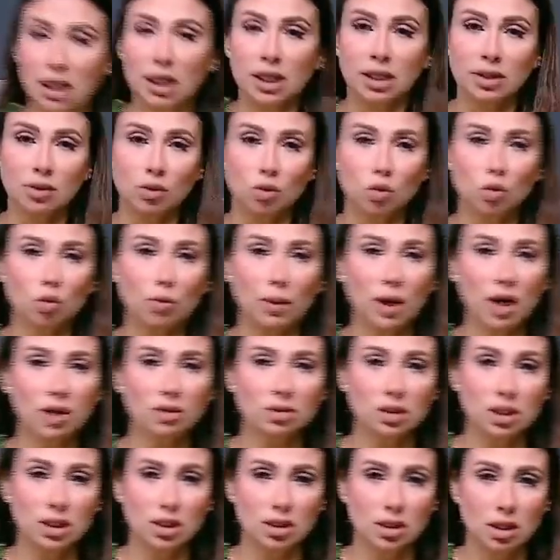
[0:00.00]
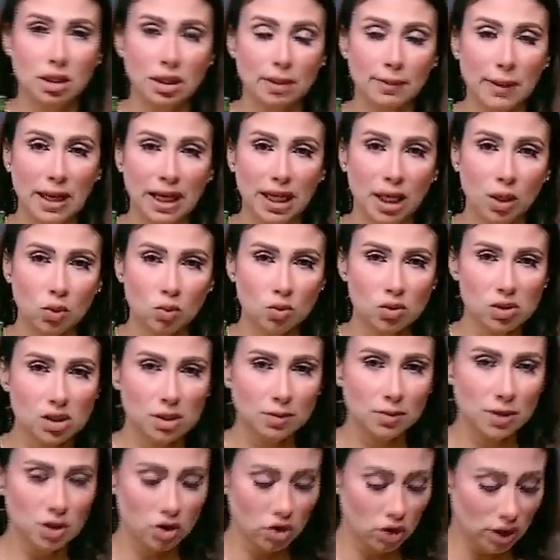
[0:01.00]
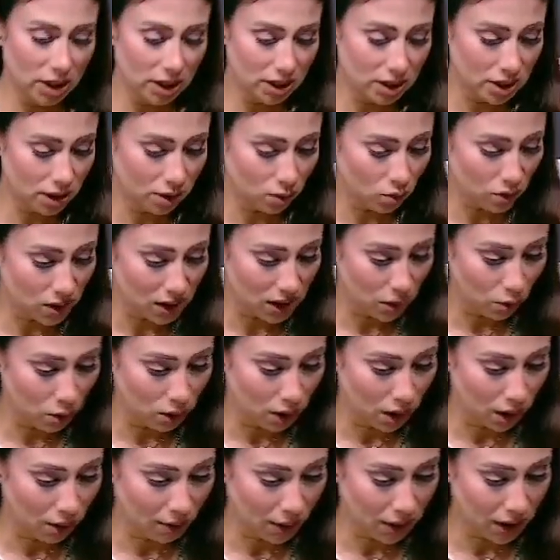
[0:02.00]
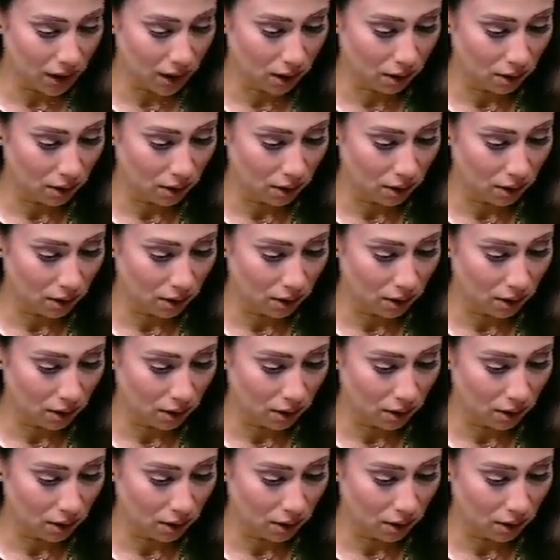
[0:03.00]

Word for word: نقوم حاطين المعلقه ونص من الجيلاتين ونزودها ميه